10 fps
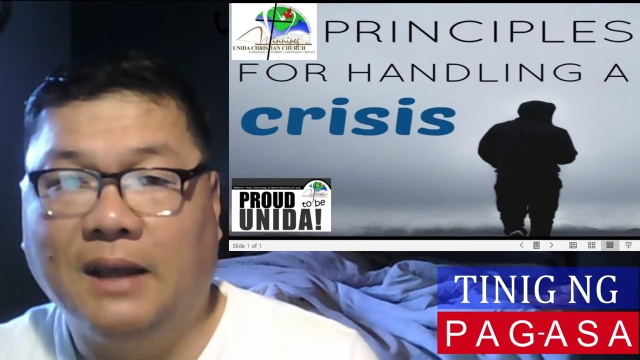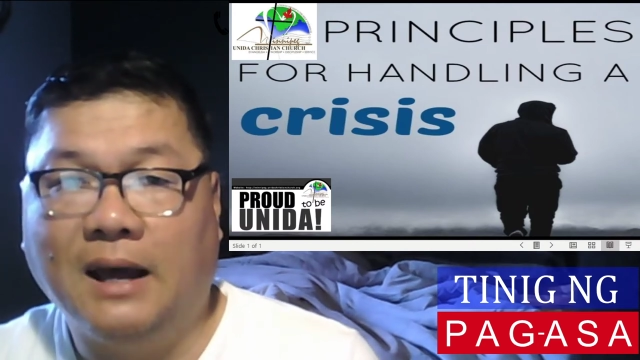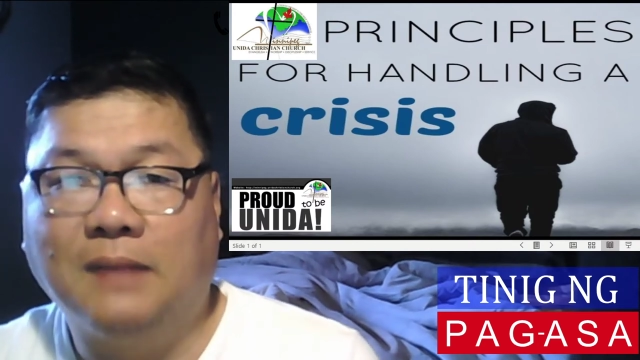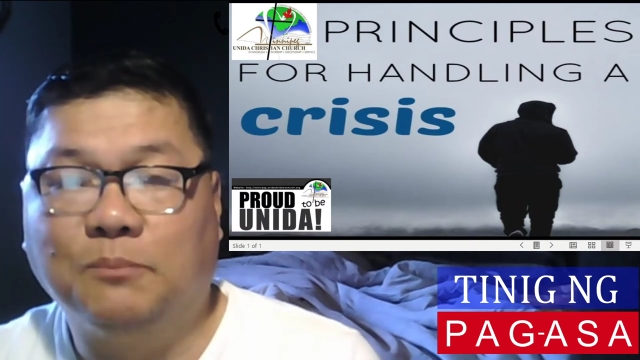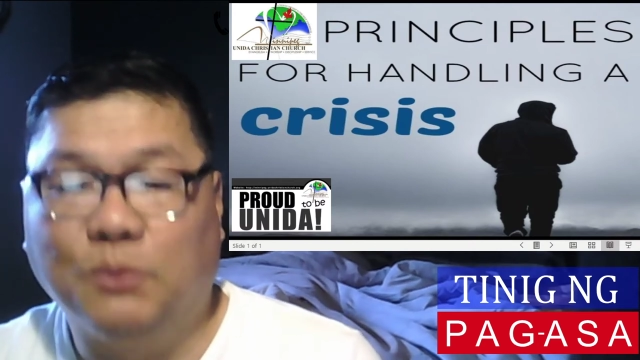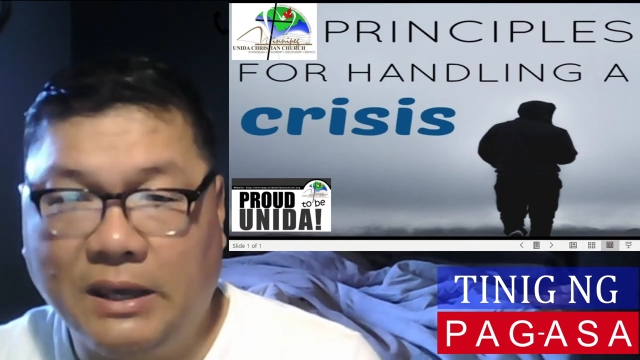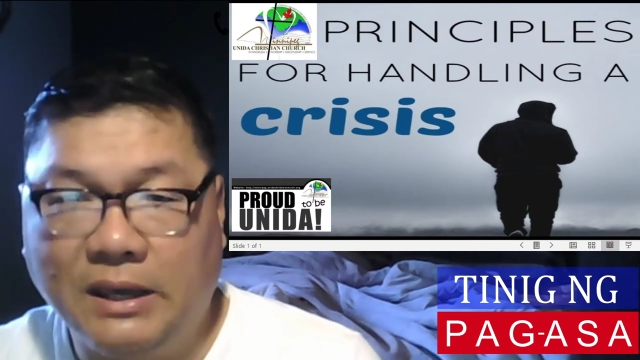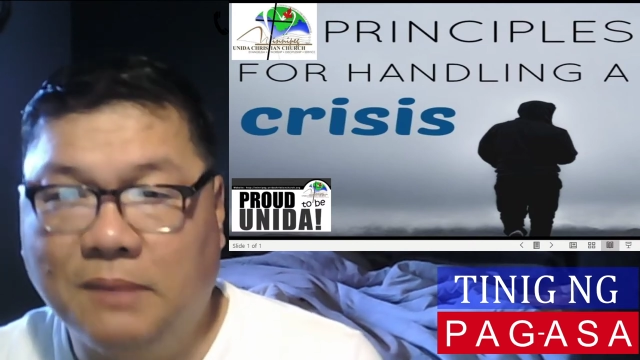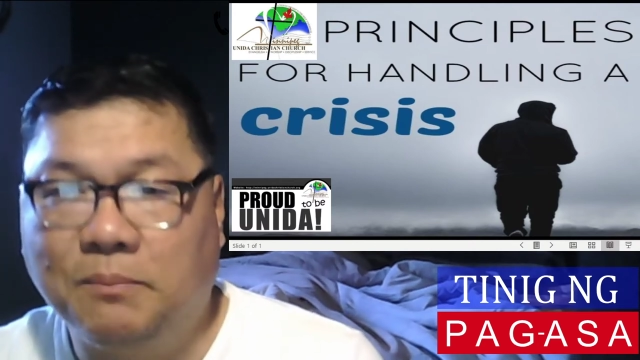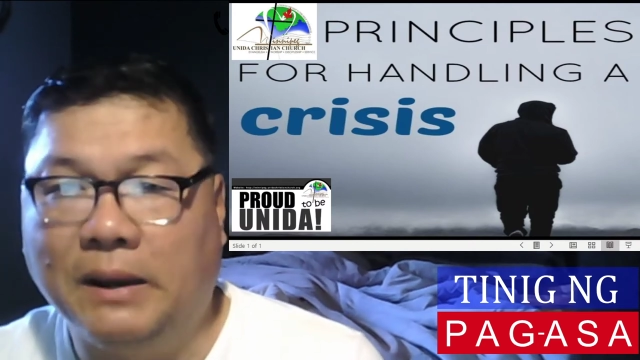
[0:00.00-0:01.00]
at
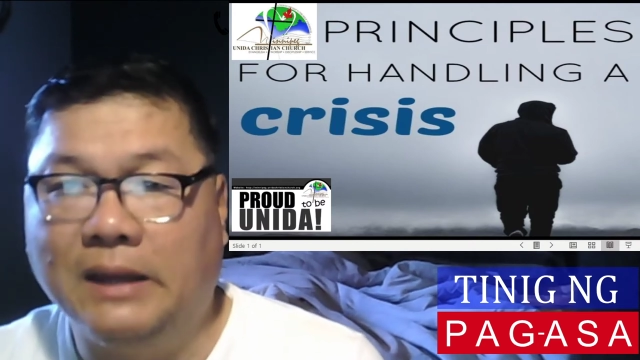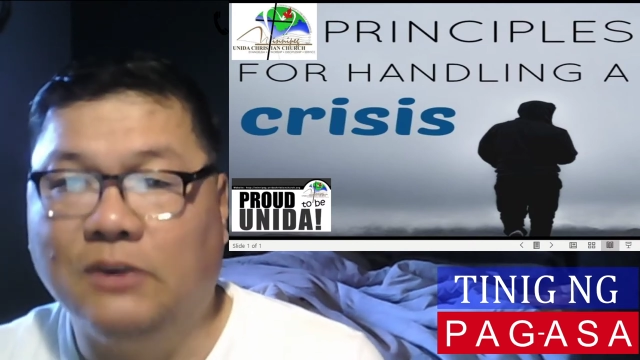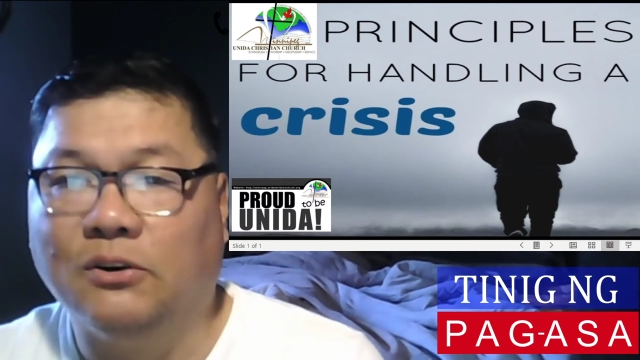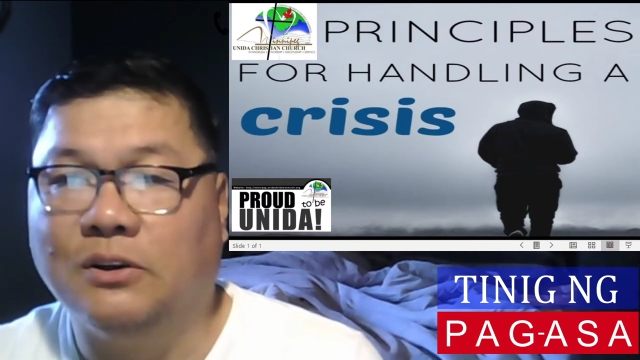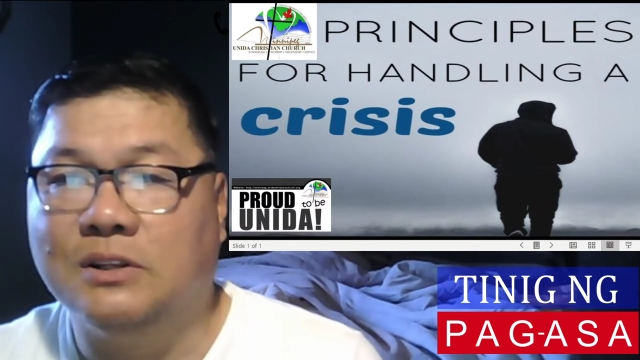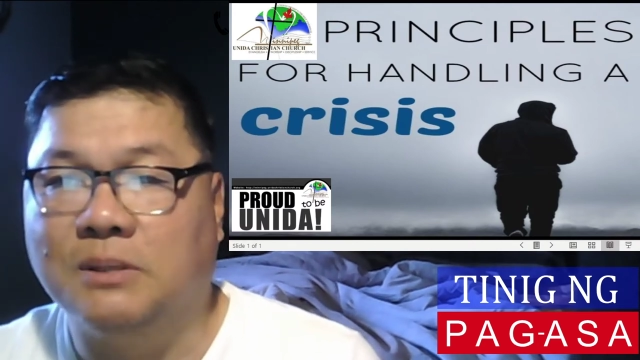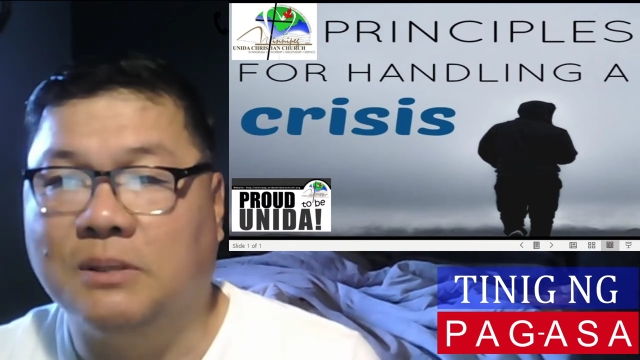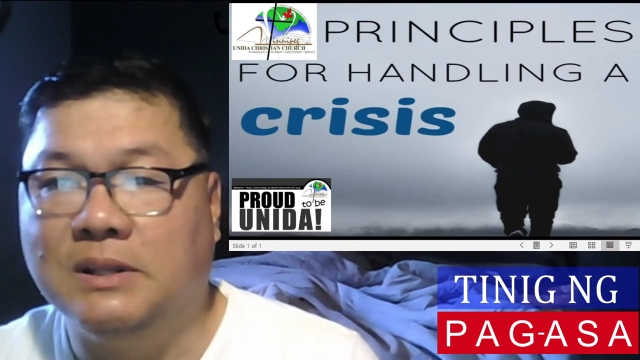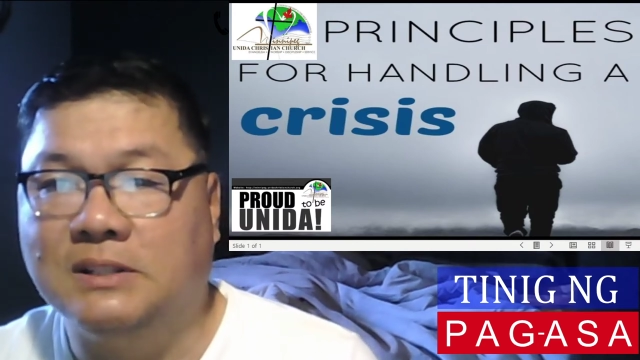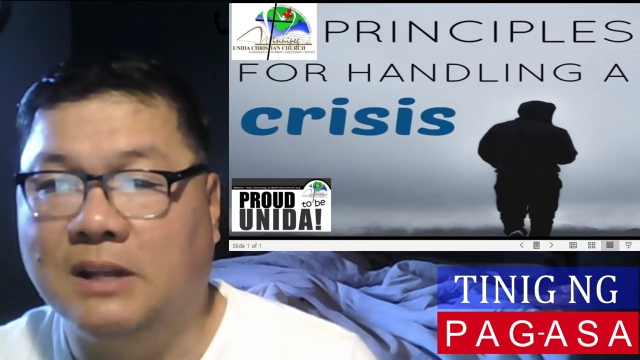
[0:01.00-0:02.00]
purihin ng Panginoon sa
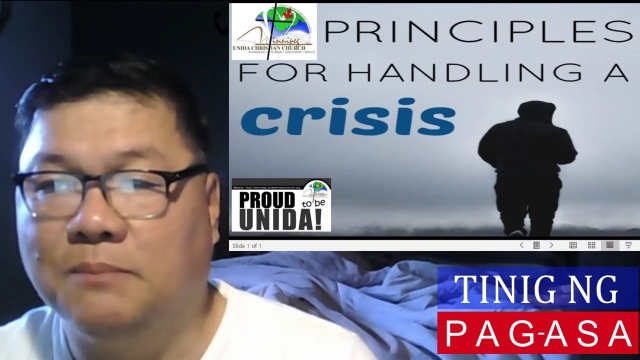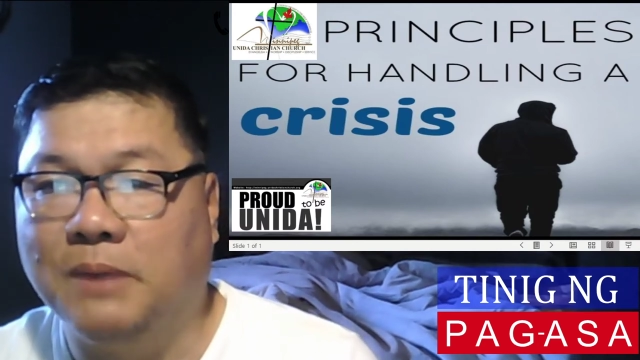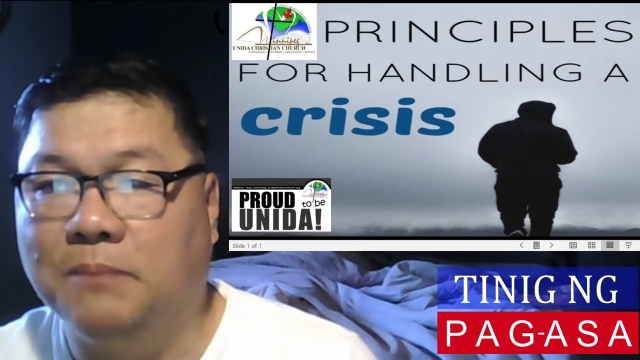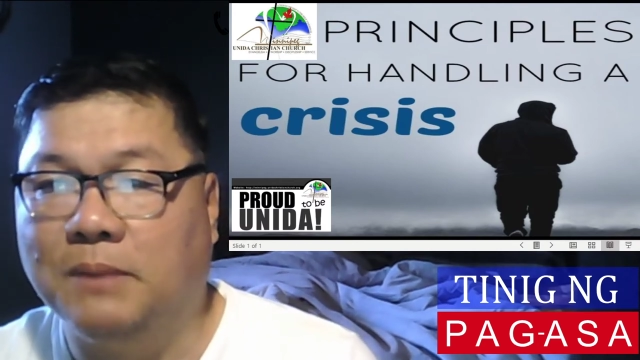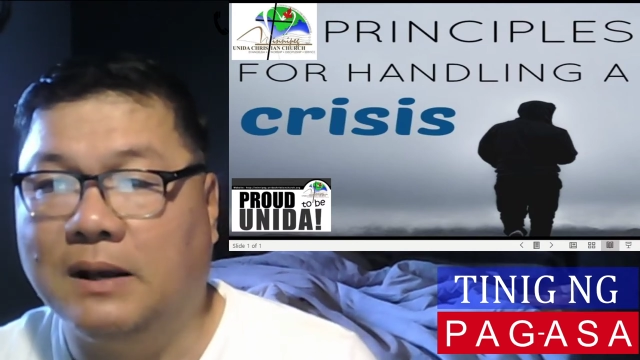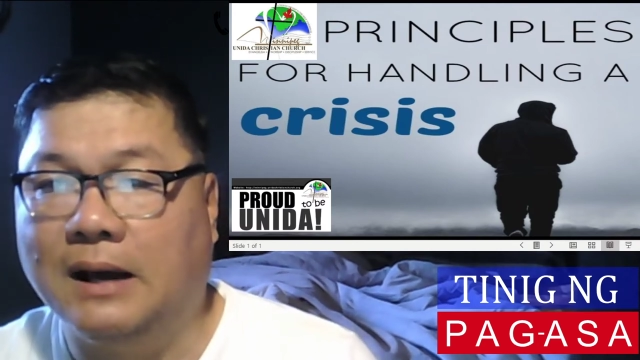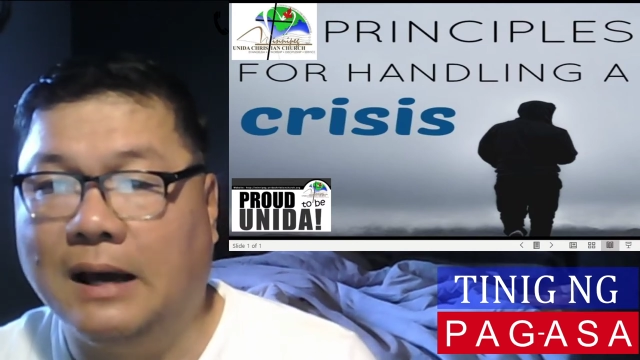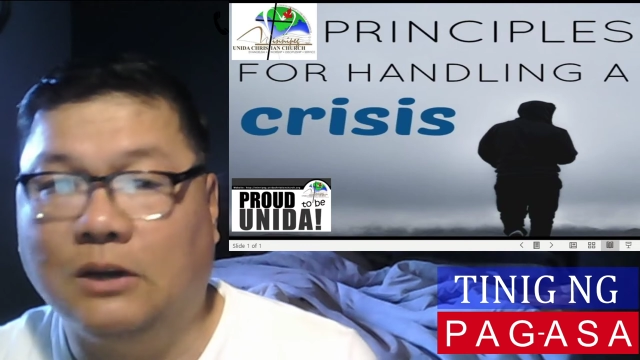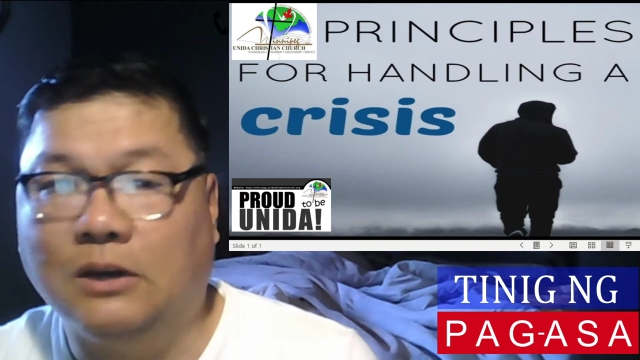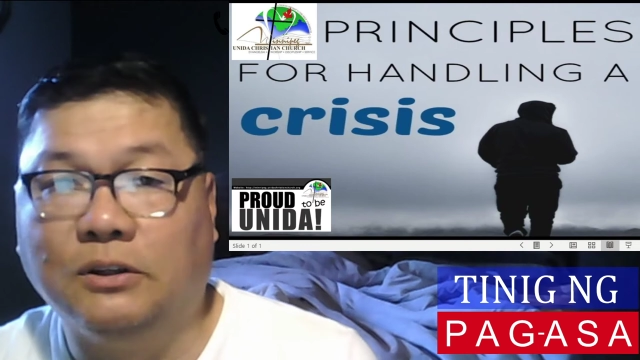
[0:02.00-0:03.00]
minsan pa'y
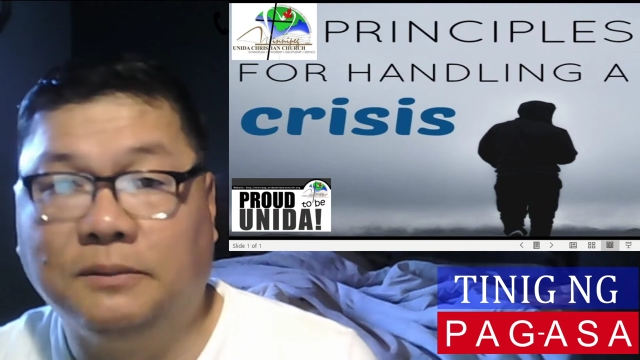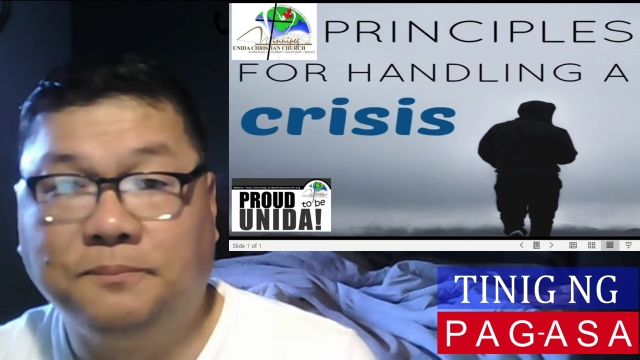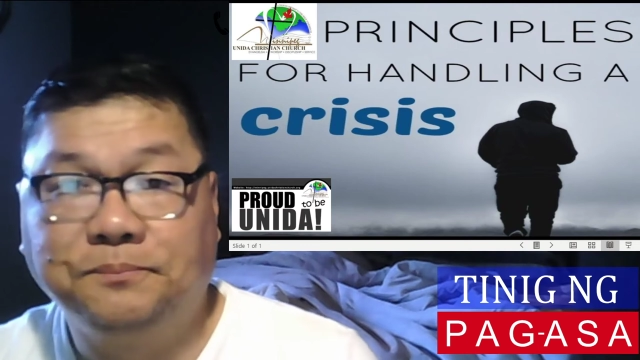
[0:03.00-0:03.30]
pagkakataon